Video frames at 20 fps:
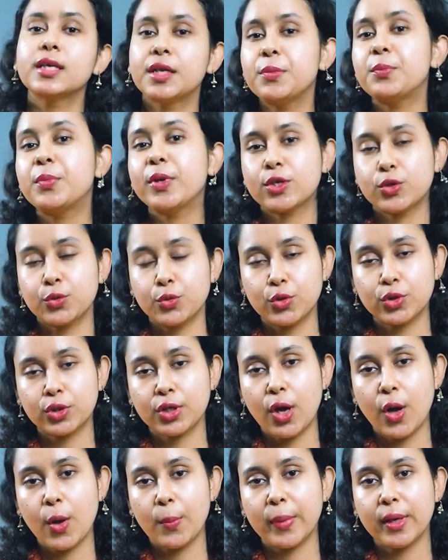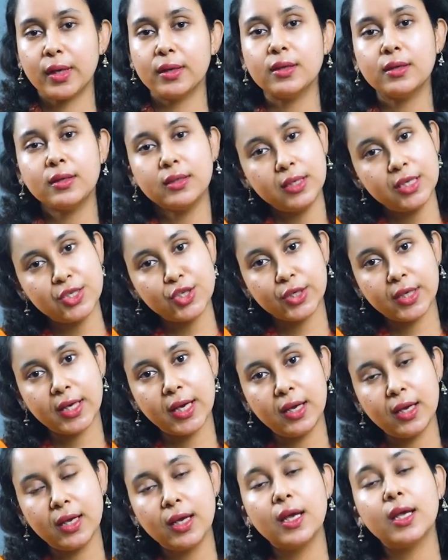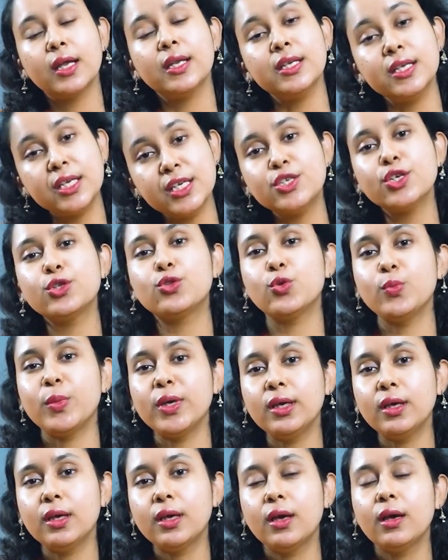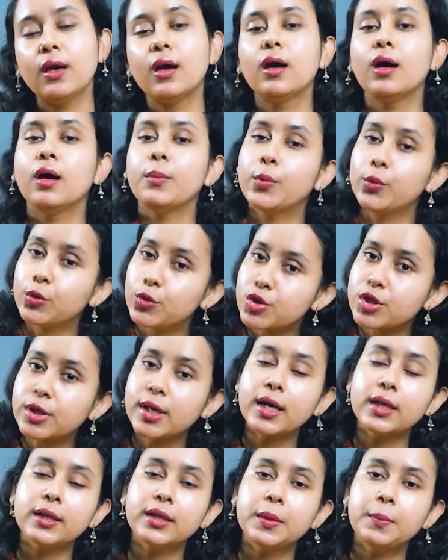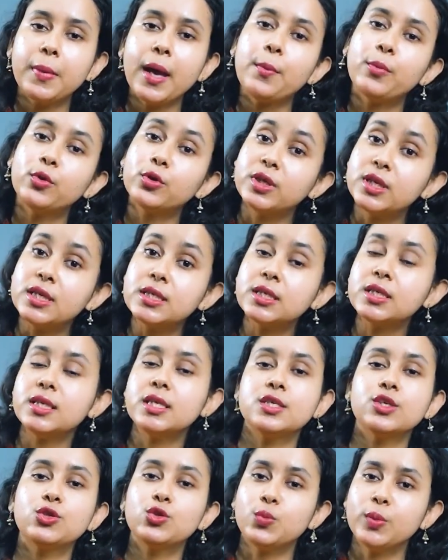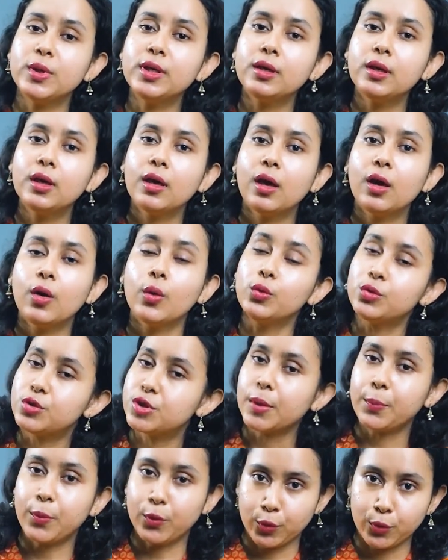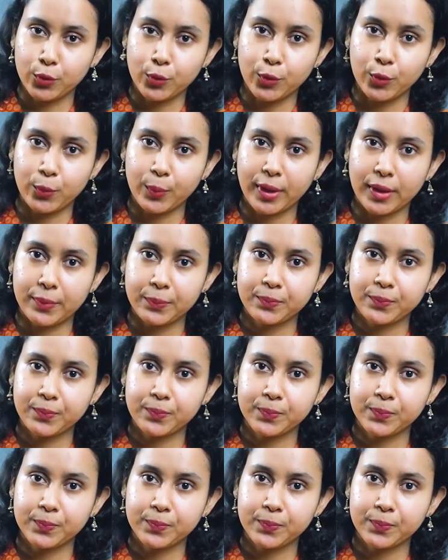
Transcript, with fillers: সেলিব্রেট করতে হবে নিজেকে নিজে তুমি পুরস্কার দেবে এবং নিজে নিজে তুমি উদযাপন করবে